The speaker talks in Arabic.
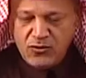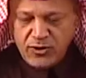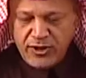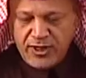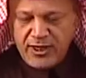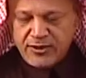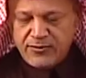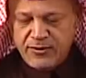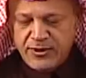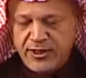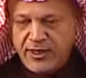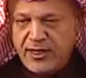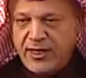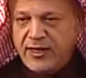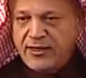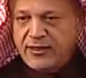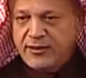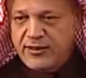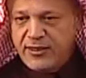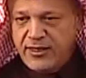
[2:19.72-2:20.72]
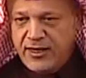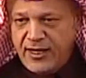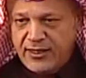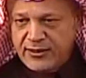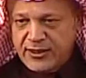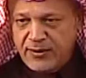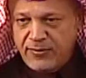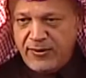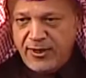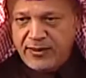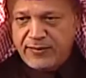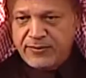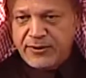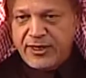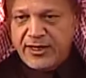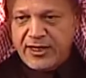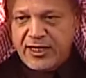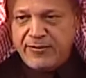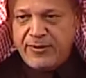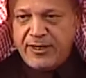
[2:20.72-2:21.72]
ووضعت بالدهان الدهان طبعا
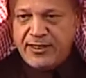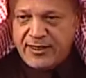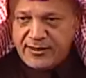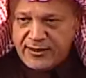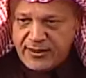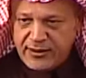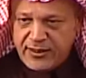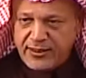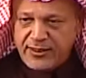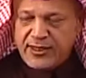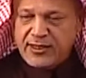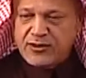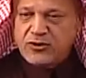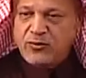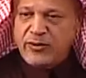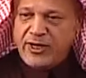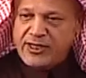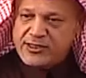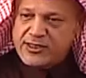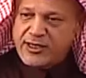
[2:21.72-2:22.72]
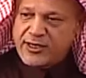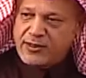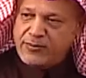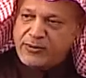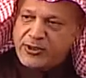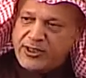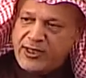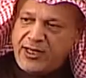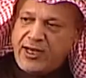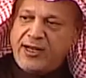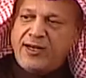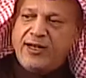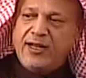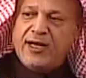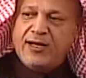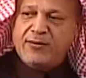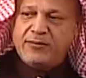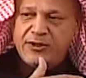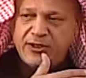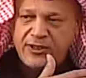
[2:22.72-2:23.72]
بطريقة بعد حتى طريقة ما يتسرب الدهان
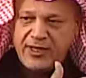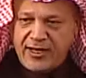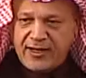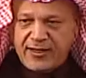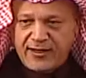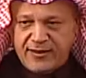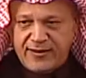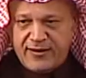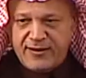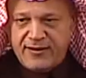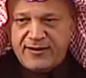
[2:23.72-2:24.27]
لها من الداخل